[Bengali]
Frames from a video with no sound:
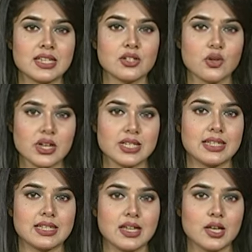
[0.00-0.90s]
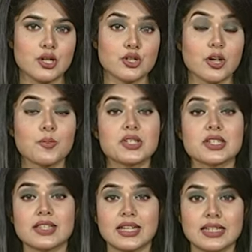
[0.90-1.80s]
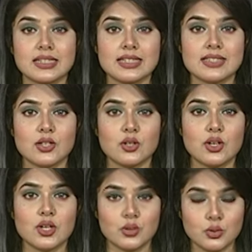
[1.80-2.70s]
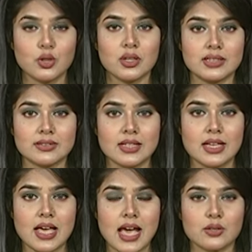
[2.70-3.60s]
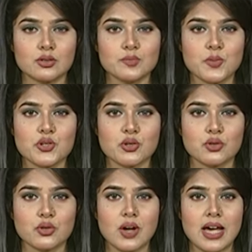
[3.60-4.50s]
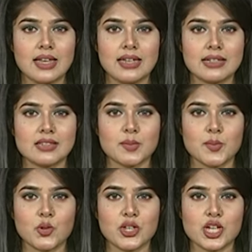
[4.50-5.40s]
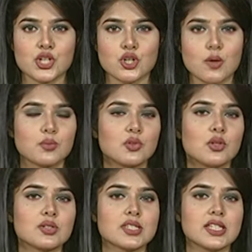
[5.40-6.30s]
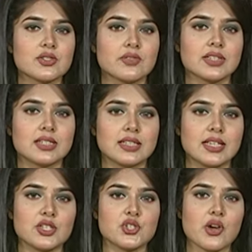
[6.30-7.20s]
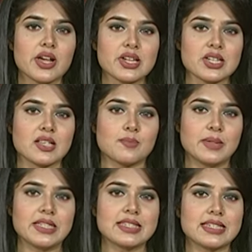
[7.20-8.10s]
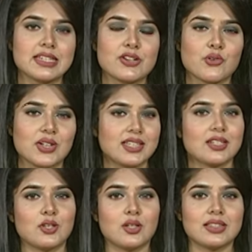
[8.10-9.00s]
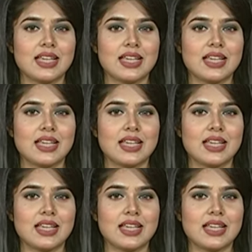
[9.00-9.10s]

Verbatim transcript: সালে সবশেষ দেখা গিয়েছিল দু দলের এখন পর্যন্ত আয়ারল্যান্ডের বিপক্ষে সবগুলো টি টোয়েন্টিতেই জয়ের স্বাদ পেয়েছে রোহিতের দল তাই